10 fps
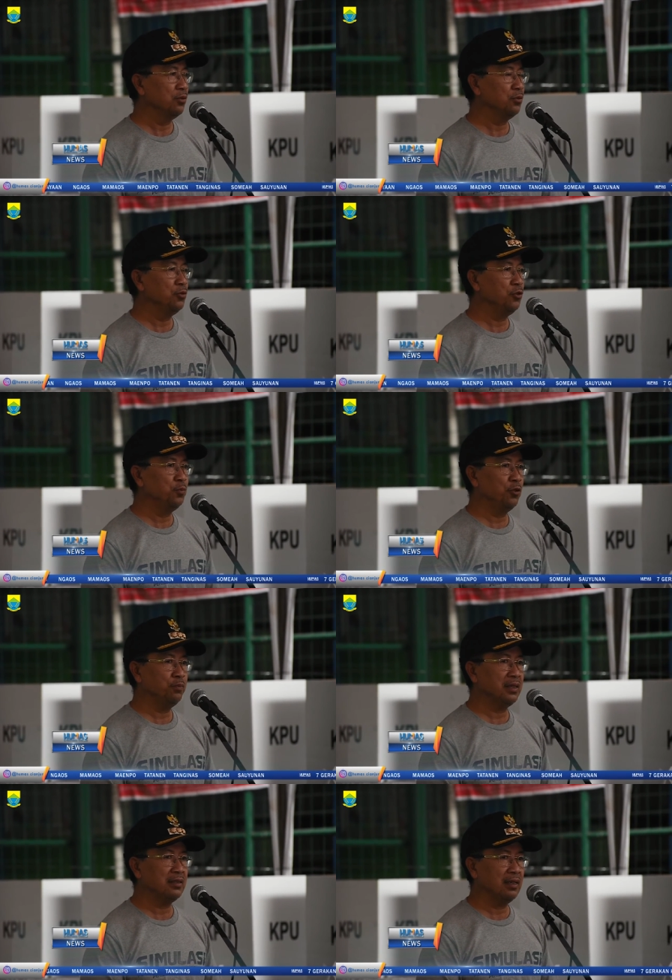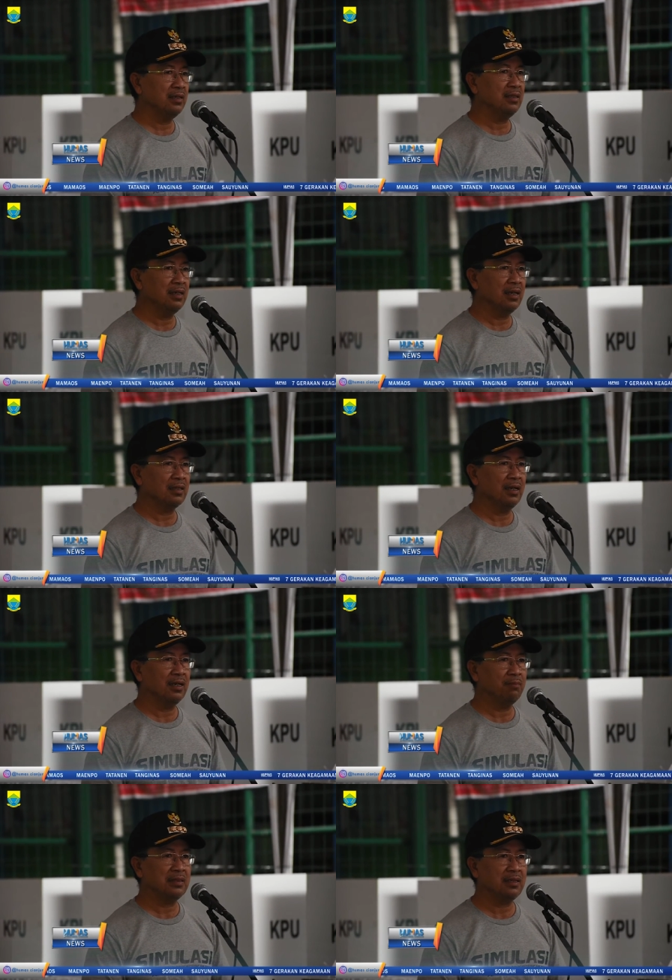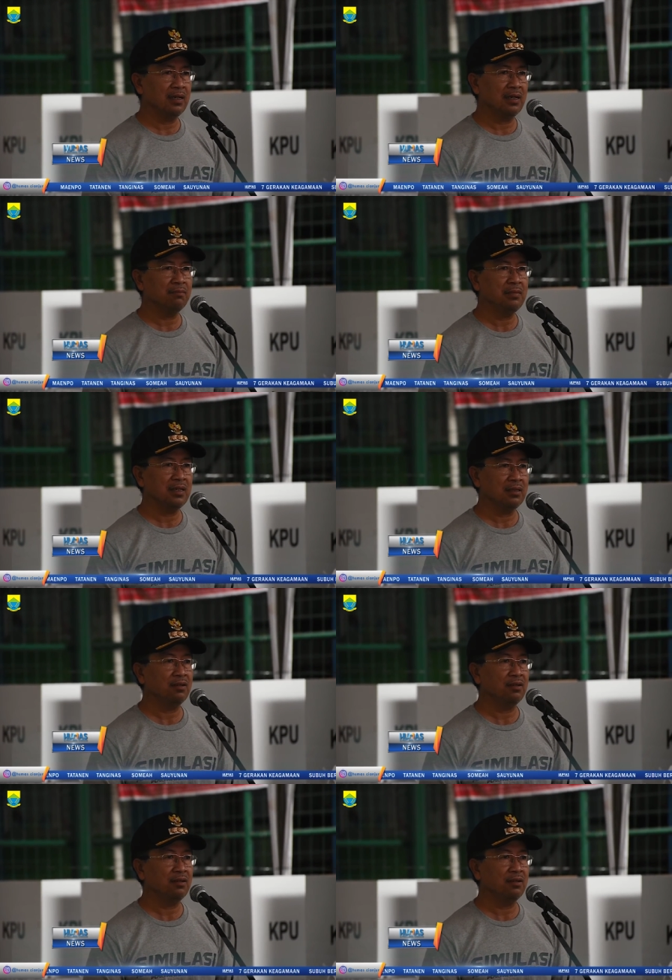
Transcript: 70% tingkat kehadiran masyarakat bisa